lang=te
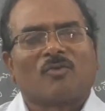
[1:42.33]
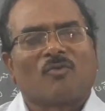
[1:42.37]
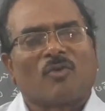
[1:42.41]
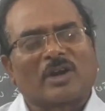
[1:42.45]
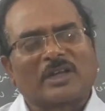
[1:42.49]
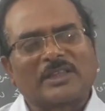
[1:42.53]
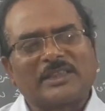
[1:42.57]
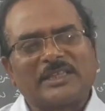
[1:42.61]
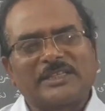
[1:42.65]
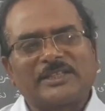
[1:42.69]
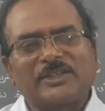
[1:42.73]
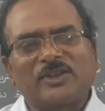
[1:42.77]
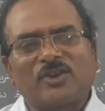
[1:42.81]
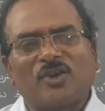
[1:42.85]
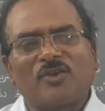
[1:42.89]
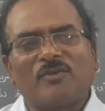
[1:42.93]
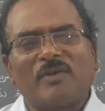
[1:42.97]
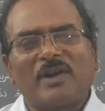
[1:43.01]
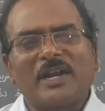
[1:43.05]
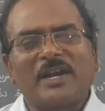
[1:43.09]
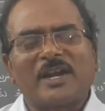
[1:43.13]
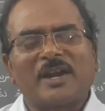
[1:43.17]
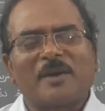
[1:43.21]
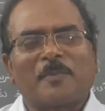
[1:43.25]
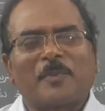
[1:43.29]
ఒక దిశలో
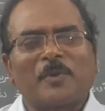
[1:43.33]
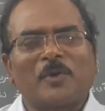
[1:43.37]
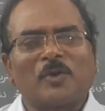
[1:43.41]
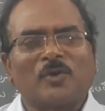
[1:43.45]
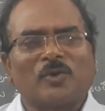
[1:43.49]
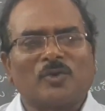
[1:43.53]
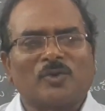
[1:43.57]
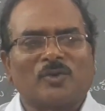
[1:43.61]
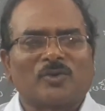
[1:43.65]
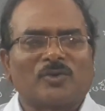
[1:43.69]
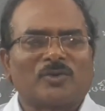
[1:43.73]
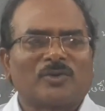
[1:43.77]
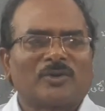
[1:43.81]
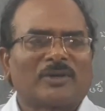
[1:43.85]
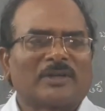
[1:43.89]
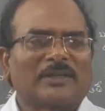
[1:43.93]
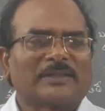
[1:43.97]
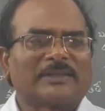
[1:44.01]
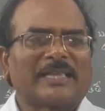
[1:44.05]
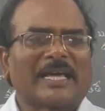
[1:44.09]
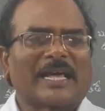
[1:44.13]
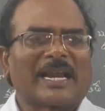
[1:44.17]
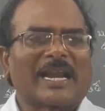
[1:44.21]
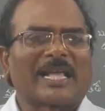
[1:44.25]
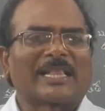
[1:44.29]
వెళ్ళినప్పుడు
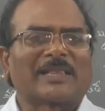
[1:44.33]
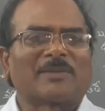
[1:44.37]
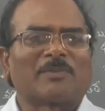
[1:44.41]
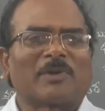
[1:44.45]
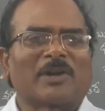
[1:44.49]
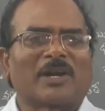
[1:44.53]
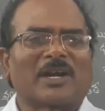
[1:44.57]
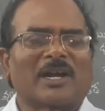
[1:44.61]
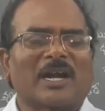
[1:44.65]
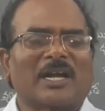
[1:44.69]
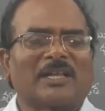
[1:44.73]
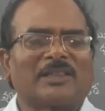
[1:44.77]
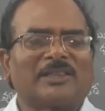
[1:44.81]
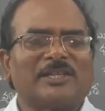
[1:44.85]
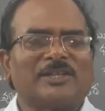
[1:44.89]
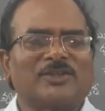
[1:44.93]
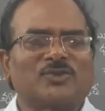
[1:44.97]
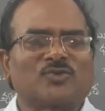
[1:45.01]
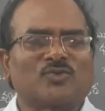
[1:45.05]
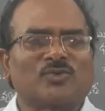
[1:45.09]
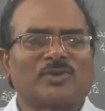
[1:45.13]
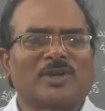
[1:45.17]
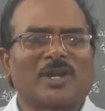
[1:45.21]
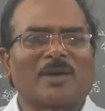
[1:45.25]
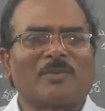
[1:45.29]
ధనాత్మకంగా
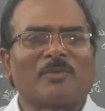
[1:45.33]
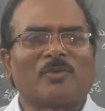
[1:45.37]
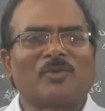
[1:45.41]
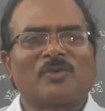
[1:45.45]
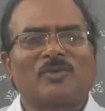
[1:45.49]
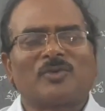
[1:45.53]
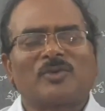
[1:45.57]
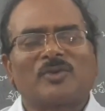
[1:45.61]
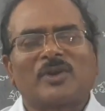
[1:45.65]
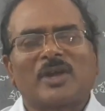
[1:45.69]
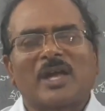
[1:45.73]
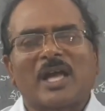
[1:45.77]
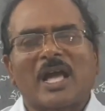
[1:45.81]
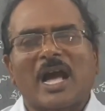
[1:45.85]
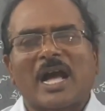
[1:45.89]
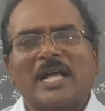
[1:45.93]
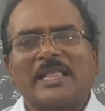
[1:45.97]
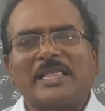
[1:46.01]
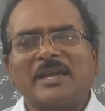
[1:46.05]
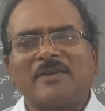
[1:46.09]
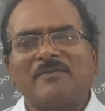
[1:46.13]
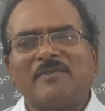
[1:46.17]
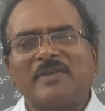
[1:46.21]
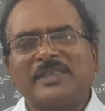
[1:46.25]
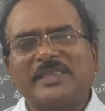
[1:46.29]
తీసుకుంటాము
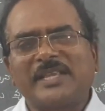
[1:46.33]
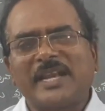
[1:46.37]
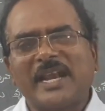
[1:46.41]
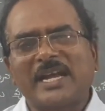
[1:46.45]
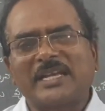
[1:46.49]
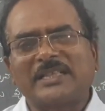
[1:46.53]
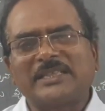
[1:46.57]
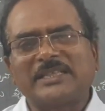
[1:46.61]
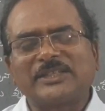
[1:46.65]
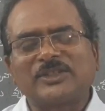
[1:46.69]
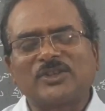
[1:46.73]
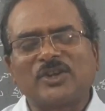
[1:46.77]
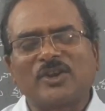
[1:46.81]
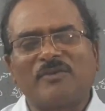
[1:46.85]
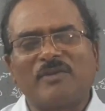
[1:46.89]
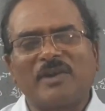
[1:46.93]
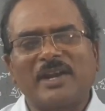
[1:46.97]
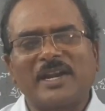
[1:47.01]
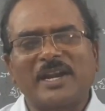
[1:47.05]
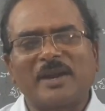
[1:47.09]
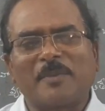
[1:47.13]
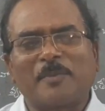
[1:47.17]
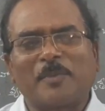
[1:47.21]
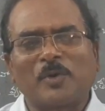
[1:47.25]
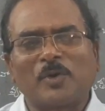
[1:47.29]
అదే వ్యతిరేక దిశలో
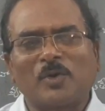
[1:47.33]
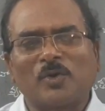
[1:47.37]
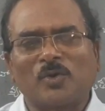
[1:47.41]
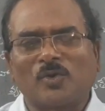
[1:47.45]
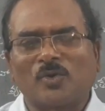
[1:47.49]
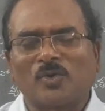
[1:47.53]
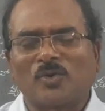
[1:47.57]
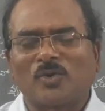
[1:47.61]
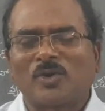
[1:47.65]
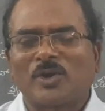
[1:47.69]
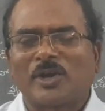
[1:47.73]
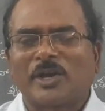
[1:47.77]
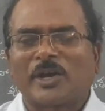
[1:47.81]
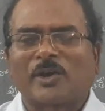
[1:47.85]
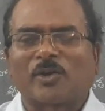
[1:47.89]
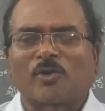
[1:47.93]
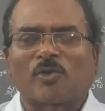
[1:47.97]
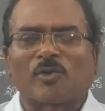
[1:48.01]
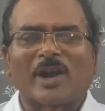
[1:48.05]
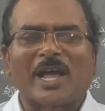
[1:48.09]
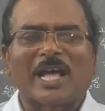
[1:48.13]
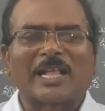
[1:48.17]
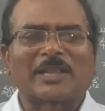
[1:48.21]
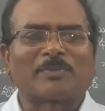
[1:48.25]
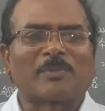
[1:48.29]
వెళ్ళినప్పుడు
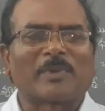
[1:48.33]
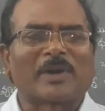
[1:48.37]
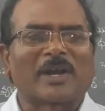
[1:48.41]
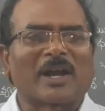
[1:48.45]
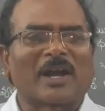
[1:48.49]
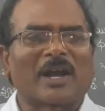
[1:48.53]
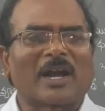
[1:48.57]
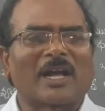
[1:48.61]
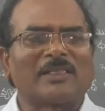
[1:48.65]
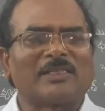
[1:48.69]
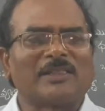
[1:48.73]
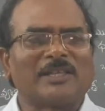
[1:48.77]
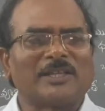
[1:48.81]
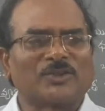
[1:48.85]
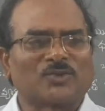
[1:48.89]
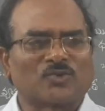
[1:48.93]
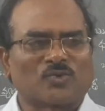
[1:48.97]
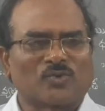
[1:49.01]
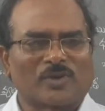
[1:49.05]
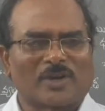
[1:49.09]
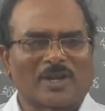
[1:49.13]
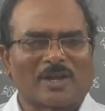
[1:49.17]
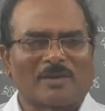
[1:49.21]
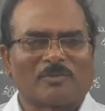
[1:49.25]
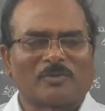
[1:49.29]
రుణాత్మకంగా
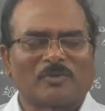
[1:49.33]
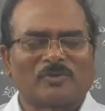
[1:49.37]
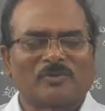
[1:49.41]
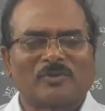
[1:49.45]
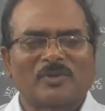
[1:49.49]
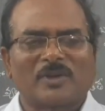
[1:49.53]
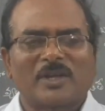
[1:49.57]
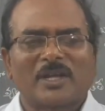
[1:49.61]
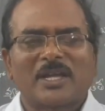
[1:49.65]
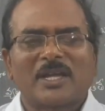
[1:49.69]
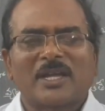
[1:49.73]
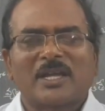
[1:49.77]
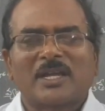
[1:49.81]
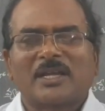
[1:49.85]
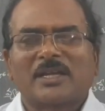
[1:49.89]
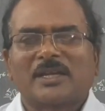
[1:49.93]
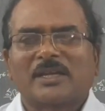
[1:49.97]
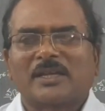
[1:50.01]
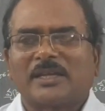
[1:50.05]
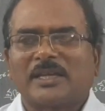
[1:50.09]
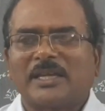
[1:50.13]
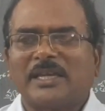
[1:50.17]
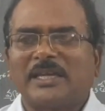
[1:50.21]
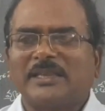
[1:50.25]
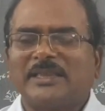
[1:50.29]
తీసుకుంటాము
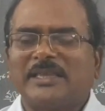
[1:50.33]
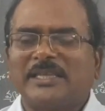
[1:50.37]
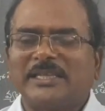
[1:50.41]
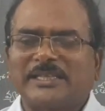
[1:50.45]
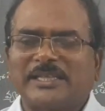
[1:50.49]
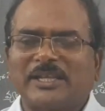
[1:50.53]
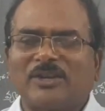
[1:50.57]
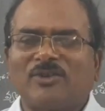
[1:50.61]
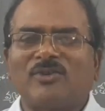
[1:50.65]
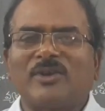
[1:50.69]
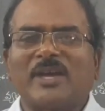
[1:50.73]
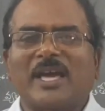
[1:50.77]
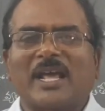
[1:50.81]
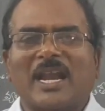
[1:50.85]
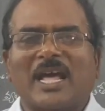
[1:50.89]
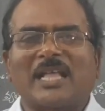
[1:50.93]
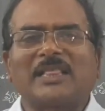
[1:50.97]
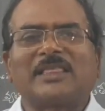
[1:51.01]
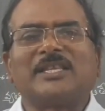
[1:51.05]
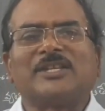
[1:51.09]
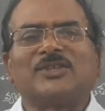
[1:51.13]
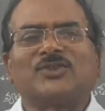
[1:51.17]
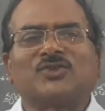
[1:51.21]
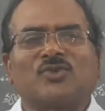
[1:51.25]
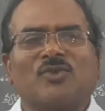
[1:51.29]
ఈ దిశలు ఎలా
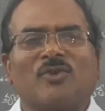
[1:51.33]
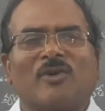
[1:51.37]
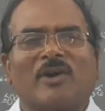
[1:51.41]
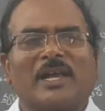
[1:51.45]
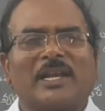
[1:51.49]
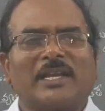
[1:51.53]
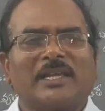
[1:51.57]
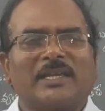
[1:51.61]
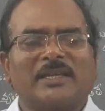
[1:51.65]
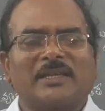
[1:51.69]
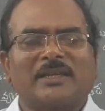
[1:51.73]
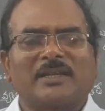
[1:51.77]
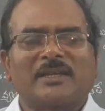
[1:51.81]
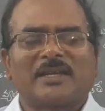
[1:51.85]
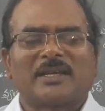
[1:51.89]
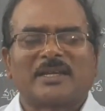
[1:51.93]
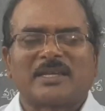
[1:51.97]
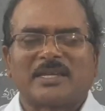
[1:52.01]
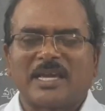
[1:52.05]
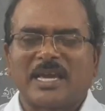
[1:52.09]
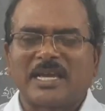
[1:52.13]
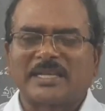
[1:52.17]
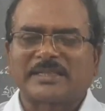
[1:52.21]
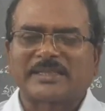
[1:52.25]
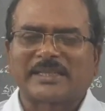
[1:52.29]
తీసుకోవాలి
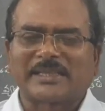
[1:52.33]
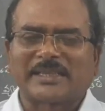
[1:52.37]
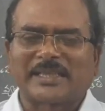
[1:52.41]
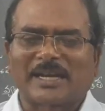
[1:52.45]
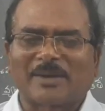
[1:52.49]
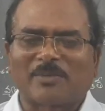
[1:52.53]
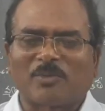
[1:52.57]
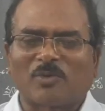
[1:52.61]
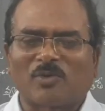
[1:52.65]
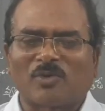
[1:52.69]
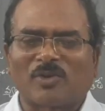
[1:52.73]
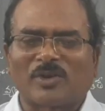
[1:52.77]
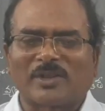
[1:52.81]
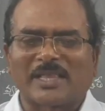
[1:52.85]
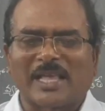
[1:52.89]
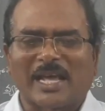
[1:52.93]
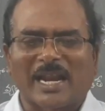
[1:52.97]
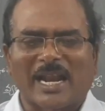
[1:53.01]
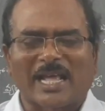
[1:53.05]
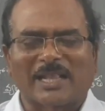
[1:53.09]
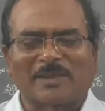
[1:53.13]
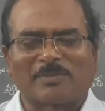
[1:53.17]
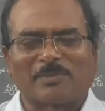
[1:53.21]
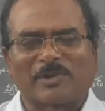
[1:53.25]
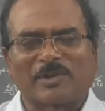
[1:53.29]
ఏ సందర్భంలో
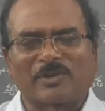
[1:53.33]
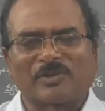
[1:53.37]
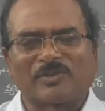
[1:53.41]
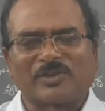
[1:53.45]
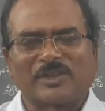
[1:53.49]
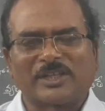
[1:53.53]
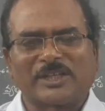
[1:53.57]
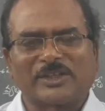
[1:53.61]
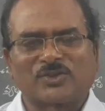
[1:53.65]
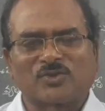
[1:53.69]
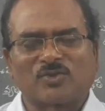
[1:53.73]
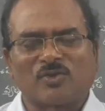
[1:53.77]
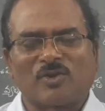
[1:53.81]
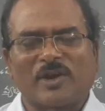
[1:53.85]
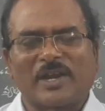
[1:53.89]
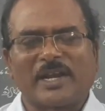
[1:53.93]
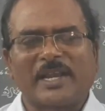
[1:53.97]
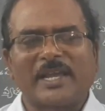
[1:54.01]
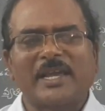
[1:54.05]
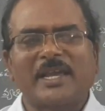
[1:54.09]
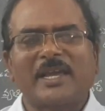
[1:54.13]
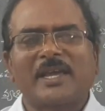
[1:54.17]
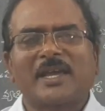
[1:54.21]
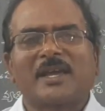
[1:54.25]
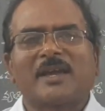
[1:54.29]
ధనాత్మకం
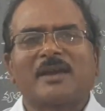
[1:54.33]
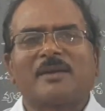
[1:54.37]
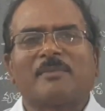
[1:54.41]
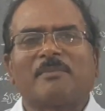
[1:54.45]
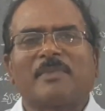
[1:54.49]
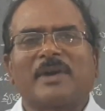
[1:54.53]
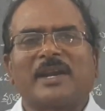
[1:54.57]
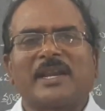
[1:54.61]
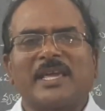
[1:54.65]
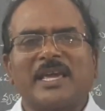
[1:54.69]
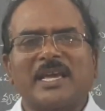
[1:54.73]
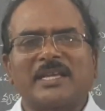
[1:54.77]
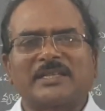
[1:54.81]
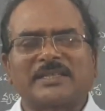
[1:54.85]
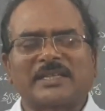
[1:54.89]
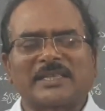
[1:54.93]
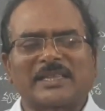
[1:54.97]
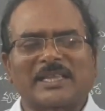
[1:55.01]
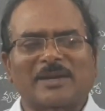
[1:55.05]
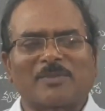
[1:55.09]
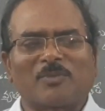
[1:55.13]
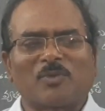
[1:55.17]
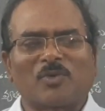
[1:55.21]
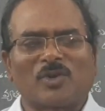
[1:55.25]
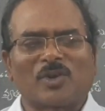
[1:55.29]
తీసుకోవాలి మరి ఏ
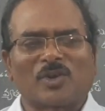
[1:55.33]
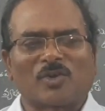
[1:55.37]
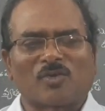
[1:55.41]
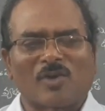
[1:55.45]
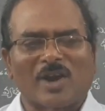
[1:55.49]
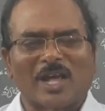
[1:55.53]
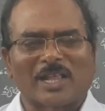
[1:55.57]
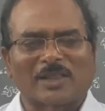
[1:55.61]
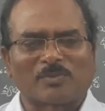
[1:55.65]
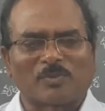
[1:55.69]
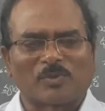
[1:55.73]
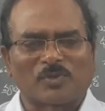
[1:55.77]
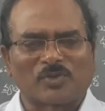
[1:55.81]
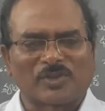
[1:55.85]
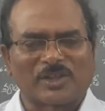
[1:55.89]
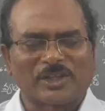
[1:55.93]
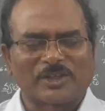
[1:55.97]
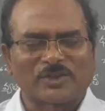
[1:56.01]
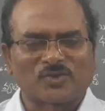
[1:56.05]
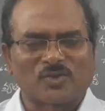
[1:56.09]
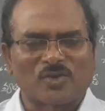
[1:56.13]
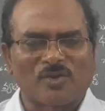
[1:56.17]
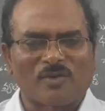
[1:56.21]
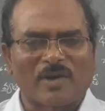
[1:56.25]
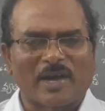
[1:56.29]
సందర్భంలో రుణాత్మకం
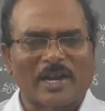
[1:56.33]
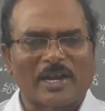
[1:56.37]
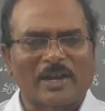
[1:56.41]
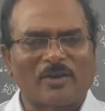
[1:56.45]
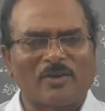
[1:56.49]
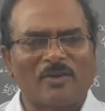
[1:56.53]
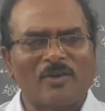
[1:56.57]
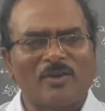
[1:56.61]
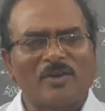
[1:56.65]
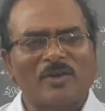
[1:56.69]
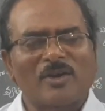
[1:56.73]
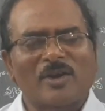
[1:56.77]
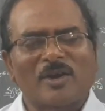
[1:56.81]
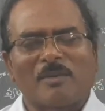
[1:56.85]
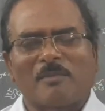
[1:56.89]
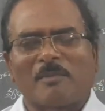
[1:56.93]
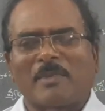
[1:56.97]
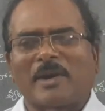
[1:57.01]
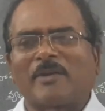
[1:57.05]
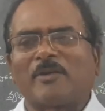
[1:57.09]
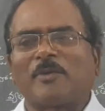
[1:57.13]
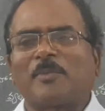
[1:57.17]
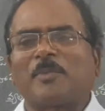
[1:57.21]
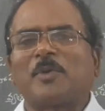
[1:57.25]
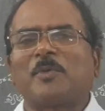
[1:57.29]
తీసుకోవాలనో
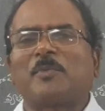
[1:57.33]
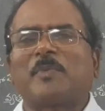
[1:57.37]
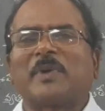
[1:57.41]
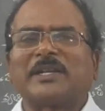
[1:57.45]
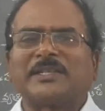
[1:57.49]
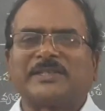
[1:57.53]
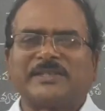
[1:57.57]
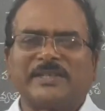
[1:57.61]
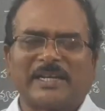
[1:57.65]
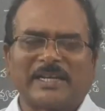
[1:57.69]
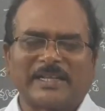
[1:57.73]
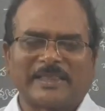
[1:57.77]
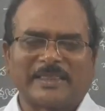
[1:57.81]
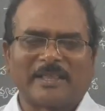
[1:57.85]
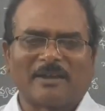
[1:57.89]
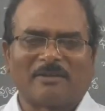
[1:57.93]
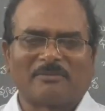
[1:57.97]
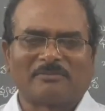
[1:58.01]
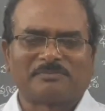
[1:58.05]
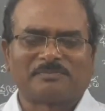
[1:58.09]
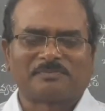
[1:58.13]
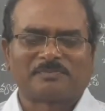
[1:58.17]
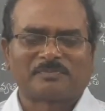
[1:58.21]
మనం ఇప్పుడు పరిశీలిద్దాం